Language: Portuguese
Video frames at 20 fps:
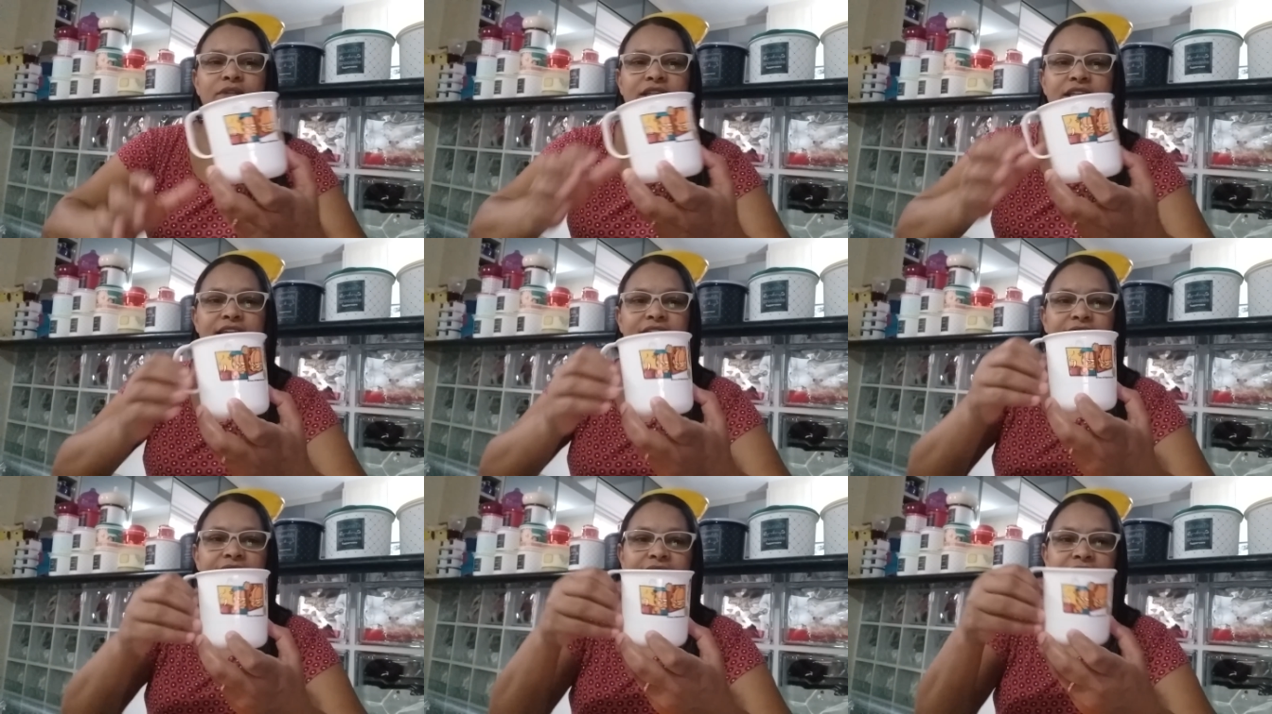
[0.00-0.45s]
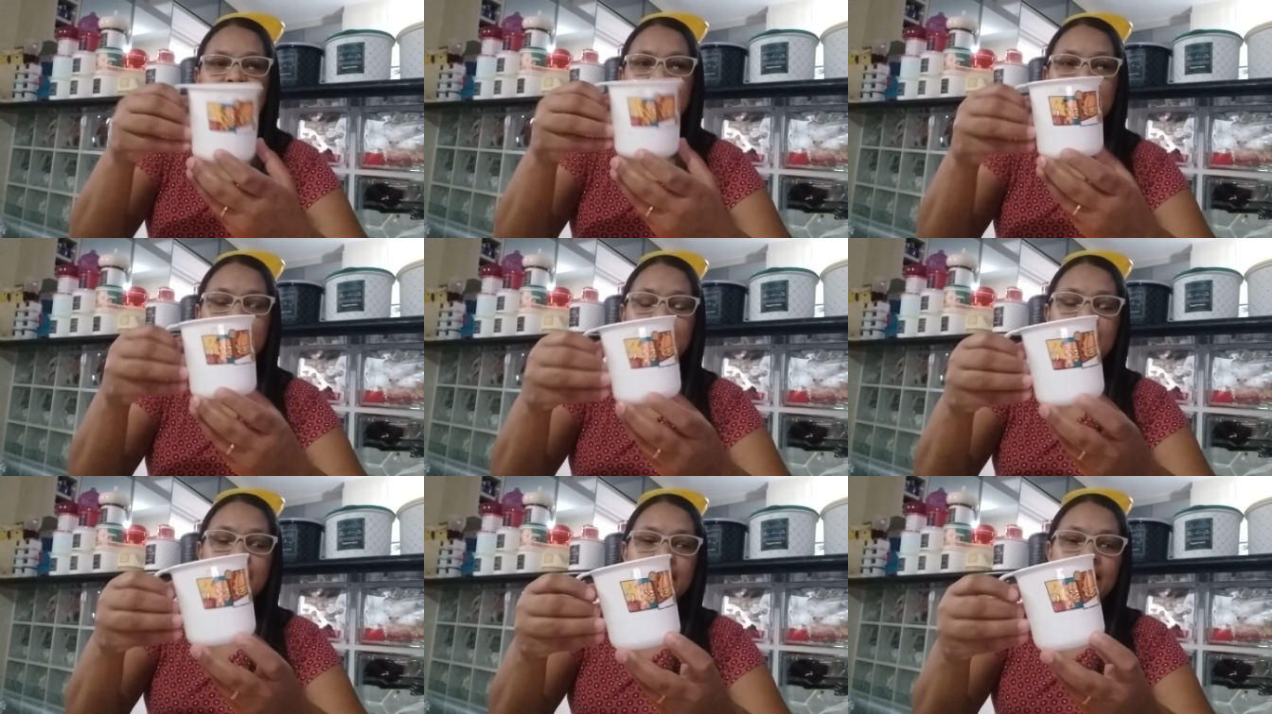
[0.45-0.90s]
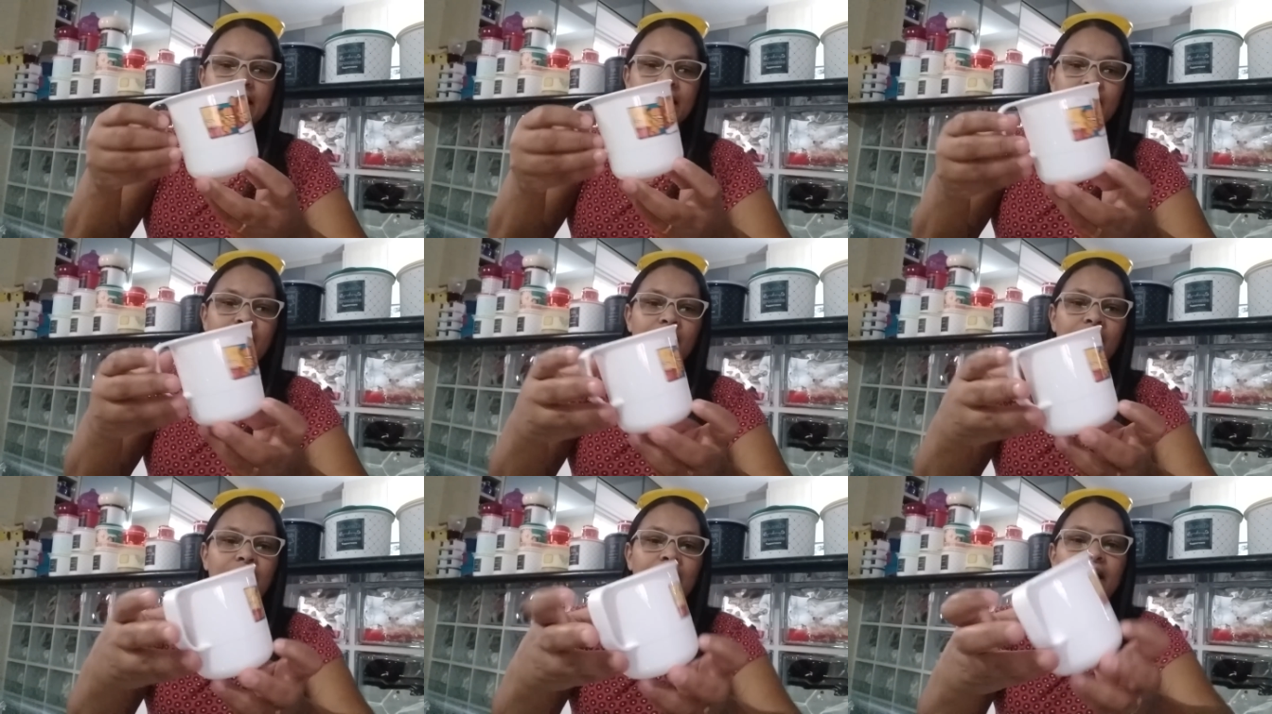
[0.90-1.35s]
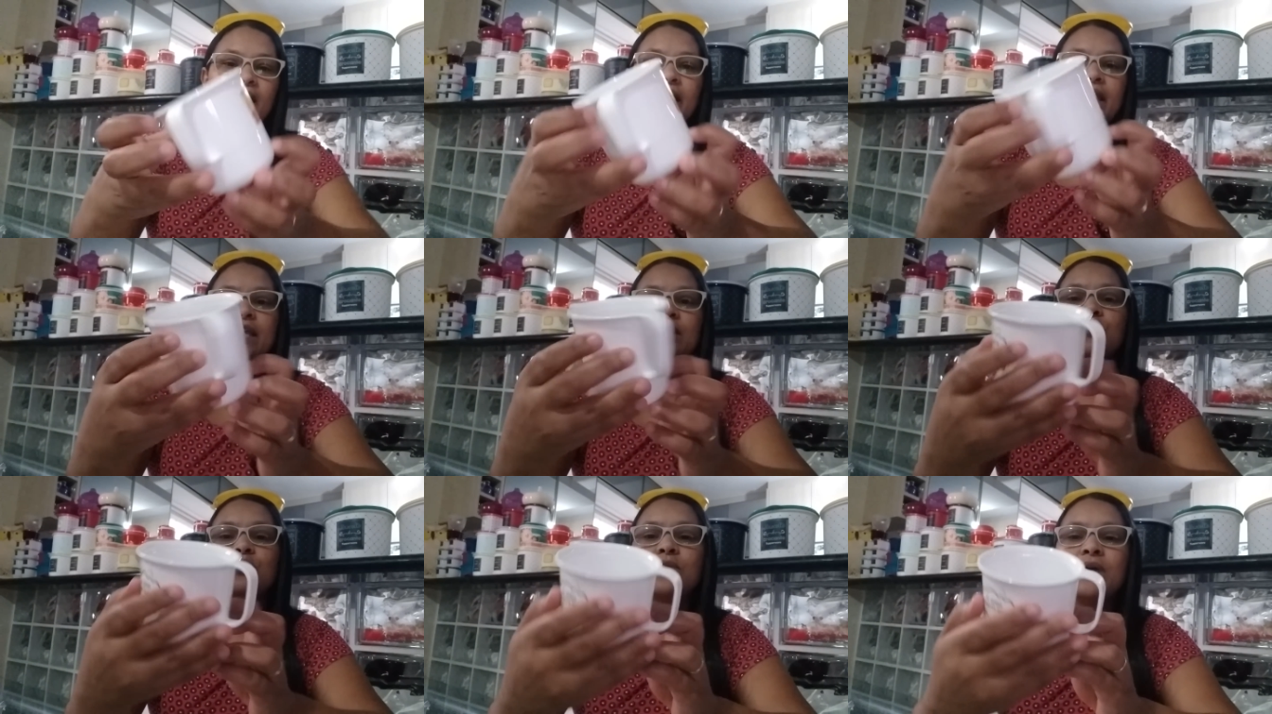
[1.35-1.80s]
que é,
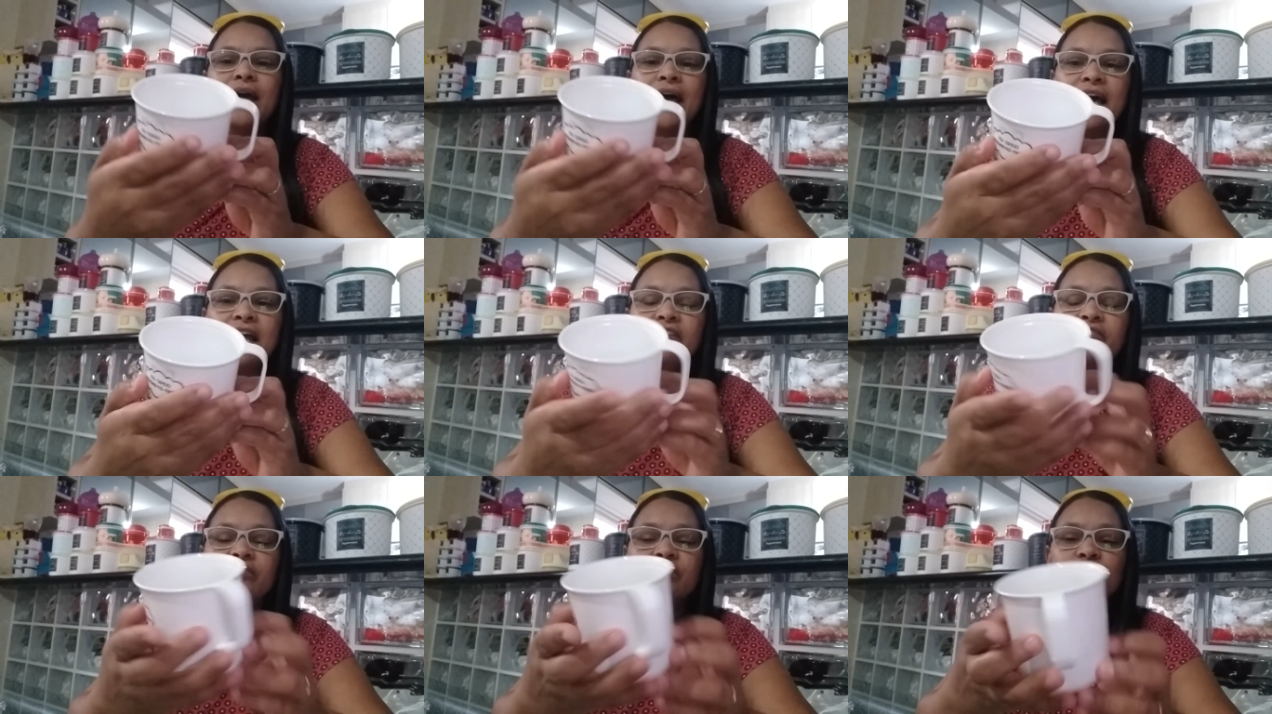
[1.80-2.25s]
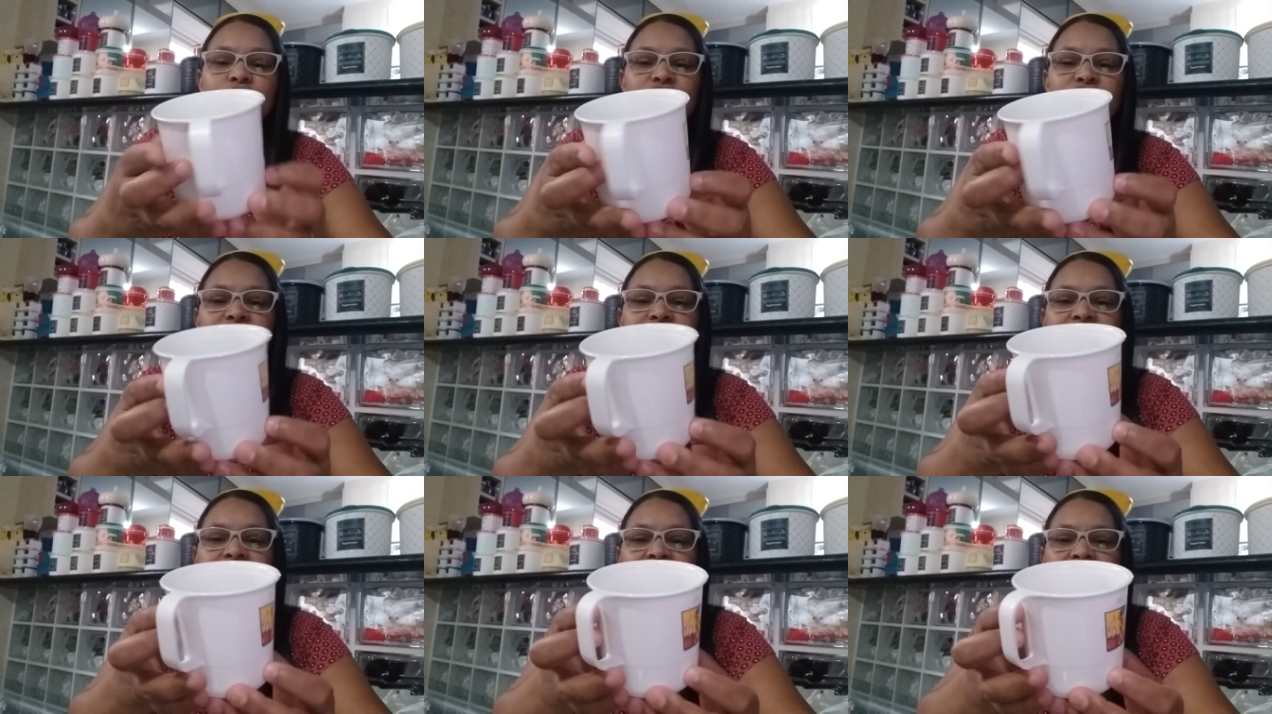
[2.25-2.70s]
é do Garfield.